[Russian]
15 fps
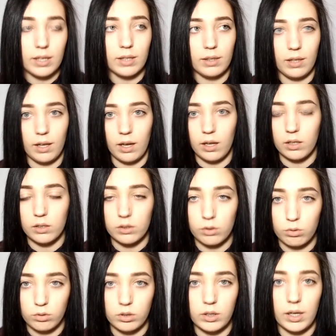Это
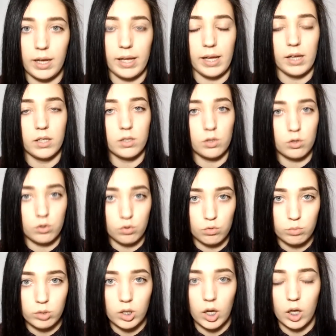крутая
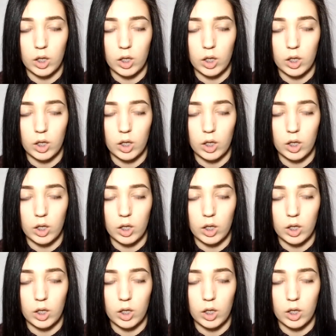сумка,